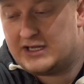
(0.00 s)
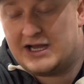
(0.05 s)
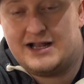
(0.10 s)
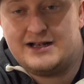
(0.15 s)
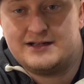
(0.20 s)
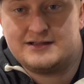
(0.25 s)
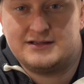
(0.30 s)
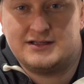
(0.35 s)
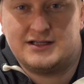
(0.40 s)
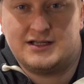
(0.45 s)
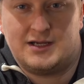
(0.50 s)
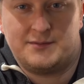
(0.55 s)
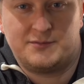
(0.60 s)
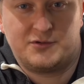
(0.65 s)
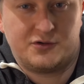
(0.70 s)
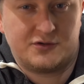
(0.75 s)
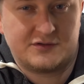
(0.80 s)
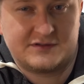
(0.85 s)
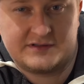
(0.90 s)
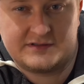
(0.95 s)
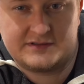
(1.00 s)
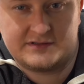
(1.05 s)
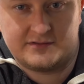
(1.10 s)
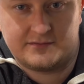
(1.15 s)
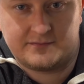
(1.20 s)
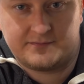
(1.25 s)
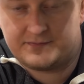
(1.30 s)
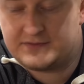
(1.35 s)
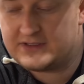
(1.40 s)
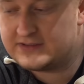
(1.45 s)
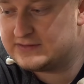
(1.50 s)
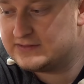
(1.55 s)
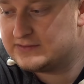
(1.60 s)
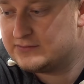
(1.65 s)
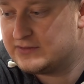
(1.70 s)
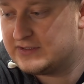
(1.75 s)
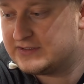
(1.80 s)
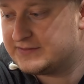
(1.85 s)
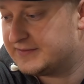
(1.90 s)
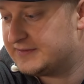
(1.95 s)
halten am kürzesten. Das ist
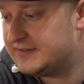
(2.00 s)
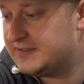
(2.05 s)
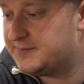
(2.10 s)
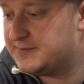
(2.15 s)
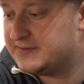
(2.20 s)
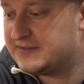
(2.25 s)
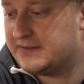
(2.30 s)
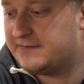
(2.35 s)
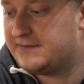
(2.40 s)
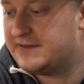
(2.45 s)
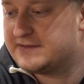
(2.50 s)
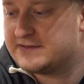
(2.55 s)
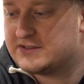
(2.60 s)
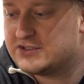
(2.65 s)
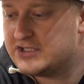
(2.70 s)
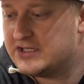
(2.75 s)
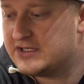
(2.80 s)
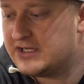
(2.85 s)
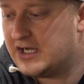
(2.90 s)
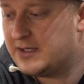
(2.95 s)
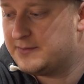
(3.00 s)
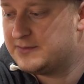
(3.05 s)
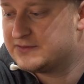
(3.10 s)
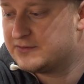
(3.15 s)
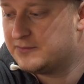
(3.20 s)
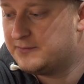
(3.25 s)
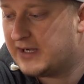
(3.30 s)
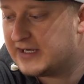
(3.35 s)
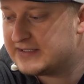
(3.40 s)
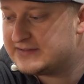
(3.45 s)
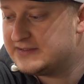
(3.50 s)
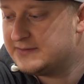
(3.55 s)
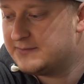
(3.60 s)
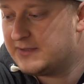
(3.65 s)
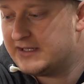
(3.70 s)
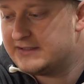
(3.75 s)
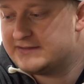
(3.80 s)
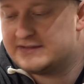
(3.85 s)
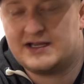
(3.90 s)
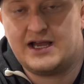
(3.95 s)
so das, was ich bisher festgestellt habe. So
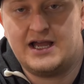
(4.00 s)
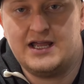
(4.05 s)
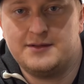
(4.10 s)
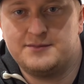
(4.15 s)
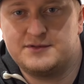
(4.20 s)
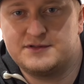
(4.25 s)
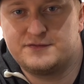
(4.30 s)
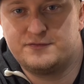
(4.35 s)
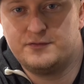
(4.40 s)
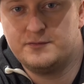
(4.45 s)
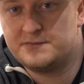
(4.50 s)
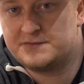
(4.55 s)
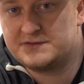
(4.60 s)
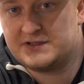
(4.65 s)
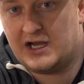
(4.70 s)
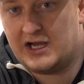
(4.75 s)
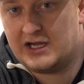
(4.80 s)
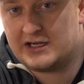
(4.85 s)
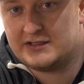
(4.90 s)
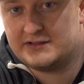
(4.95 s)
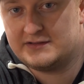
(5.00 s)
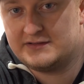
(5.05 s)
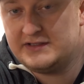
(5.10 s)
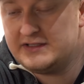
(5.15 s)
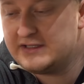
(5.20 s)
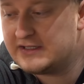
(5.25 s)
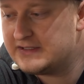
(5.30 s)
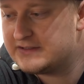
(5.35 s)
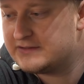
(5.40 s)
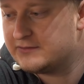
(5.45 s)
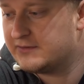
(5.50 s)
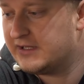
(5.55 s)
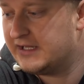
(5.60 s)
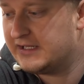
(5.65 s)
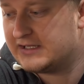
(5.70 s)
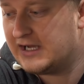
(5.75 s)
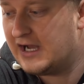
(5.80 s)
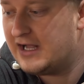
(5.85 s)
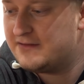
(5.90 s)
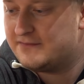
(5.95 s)
maximal drei bis fünf Tage in die Richtung,
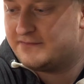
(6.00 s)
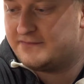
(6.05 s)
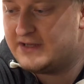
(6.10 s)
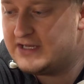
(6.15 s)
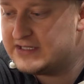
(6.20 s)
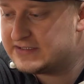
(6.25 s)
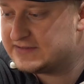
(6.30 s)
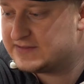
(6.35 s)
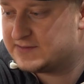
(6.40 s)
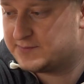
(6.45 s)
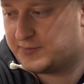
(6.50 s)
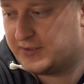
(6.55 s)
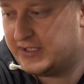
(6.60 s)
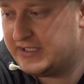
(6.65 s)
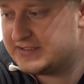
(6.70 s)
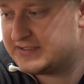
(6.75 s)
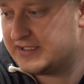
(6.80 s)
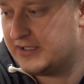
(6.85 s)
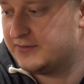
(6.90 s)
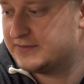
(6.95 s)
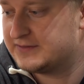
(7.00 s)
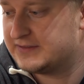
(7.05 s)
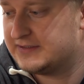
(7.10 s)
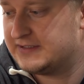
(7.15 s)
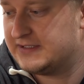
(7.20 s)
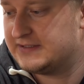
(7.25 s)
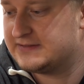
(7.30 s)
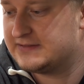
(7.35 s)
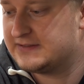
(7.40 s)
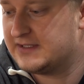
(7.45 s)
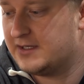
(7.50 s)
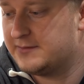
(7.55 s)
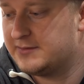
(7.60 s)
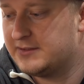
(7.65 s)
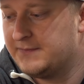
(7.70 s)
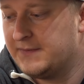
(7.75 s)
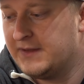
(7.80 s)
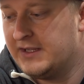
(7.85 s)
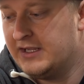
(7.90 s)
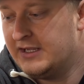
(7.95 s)
egal welches Spray ich da ausgetestet habe,
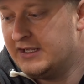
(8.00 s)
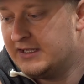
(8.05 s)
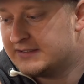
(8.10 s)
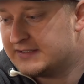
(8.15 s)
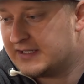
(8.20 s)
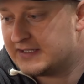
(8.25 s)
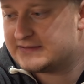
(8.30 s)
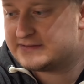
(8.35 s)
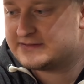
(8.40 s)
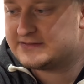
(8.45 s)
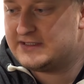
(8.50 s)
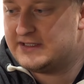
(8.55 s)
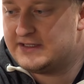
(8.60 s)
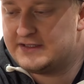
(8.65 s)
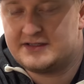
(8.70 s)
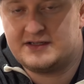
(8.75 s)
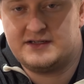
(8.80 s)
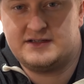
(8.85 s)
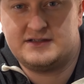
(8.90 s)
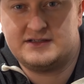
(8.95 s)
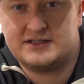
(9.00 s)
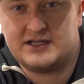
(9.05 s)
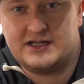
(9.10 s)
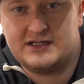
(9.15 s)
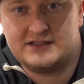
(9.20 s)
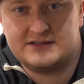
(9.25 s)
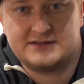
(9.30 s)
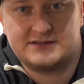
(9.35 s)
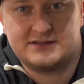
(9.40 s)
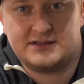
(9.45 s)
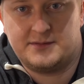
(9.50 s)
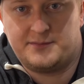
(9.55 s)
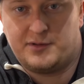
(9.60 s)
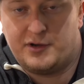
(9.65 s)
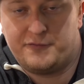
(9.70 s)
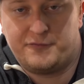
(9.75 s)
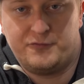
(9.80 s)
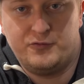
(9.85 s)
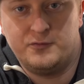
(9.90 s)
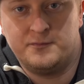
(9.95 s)
das zähle ich richtig als äh,
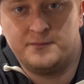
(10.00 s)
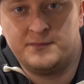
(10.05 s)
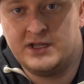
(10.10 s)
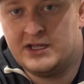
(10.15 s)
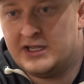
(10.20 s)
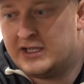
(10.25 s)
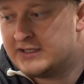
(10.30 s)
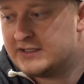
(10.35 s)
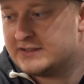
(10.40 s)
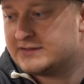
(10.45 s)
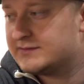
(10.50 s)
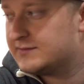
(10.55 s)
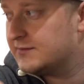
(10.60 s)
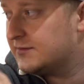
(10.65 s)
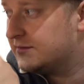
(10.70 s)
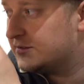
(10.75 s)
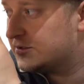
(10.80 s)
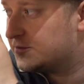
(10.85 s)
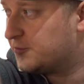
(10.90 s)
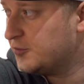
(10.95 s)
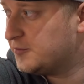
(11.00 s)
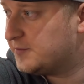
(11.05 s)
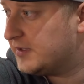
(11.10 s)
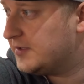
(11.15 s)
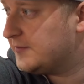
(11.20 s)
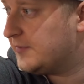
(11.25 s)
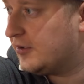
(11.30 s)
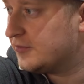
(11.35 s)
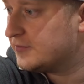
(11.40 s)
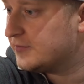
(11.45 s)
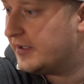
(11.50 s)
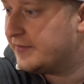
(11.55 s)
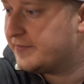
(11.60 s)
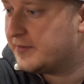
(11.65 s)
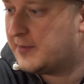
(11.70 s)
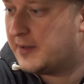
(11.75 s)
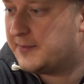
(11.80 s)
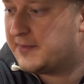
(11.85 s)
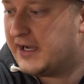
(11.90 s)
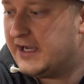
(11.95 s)
Parfüm. Das äh, sprüht man im Auto einfach
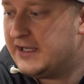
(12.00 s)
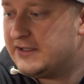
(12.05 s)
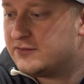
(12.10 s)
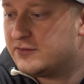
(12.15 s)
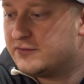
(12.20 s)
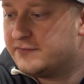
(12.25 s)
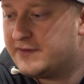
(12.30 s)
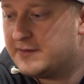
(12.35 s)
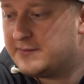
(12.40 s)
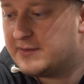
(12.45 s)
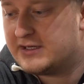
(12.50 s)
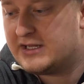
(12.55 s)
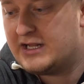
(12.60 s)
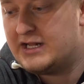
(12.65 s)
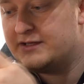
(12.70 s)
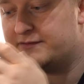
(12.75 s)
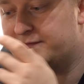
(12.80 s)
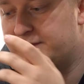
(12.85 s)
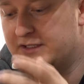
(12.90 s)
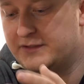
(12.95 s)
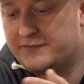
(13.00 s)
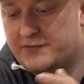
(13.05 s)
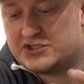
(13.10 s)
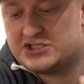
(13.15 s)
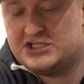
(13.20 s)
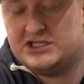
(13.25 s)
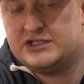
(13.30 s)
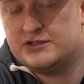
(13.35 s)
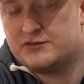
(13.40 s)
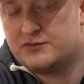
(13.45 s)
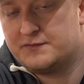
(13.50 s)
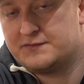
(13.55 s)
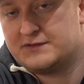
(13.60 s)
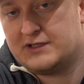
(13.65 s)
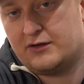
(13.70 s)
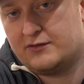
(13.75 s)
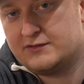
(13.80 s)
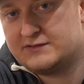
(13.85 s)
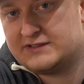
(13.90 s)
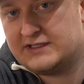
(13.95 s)
mal breit und wenn man halt viele verschiedene Düfte
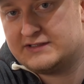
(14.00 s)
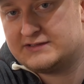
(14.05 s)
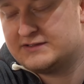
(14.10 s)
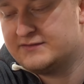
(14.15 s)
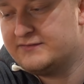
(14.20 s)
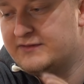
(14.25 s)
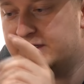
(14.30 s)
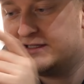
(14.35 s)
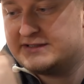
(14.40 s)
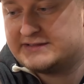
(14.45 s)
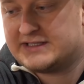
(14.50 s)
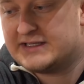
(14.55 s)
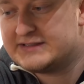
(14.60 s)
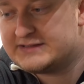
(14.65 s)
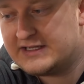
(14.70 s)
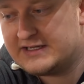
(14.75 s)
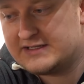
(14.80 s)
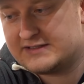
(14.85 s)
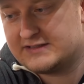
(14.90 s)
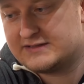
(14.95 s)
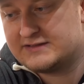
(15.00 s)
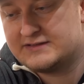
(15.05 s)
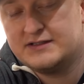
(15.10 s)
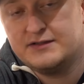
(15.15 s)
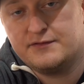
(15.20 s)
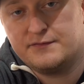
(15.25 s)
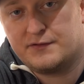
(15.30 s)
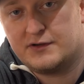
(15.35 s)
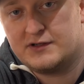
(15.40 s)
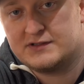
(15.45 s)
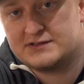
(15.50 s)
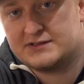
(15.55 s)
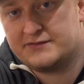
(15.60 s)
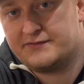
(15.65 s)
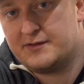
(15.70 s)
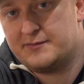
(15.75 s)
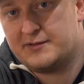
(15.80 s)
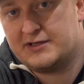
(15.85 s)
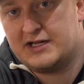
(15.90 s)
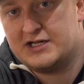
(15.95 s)
austesten will, ist das eigentlich das Sinnvollste,
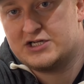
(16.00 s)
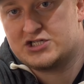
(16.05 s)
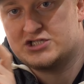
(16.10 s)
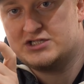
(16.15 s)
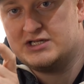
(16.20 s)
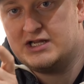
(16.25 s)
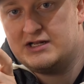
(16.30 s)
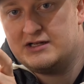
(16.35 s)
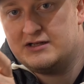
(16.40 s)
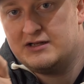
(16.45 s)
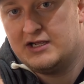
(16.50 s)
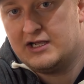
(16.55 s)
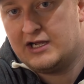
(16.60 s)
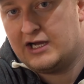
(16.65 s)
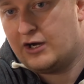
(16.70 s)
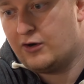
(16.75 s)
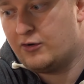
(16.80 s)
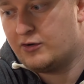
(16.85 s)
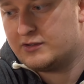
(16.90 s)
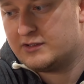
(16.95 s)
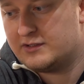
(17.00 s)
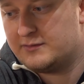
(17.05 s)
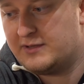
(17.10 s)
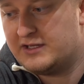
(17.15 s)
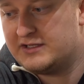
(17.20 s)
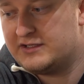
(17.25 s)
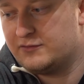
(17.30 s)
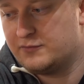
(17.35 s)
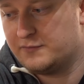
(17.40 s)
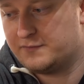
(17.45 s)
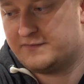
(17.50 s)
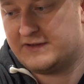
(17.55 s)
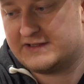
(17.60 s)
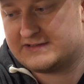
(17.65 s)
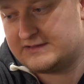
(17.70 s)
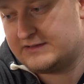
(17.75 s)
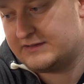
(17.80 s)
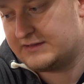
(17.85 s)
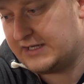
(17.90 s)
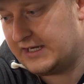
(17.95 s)
weil man halt schnell auch äh, mal den Duft
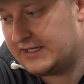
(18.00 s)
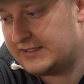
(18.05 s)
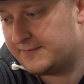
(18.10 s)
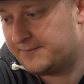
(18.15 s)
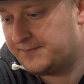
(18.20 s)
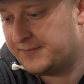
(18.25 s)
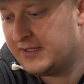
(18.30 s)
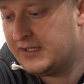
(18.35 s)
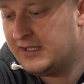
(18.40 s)
wechseln kann.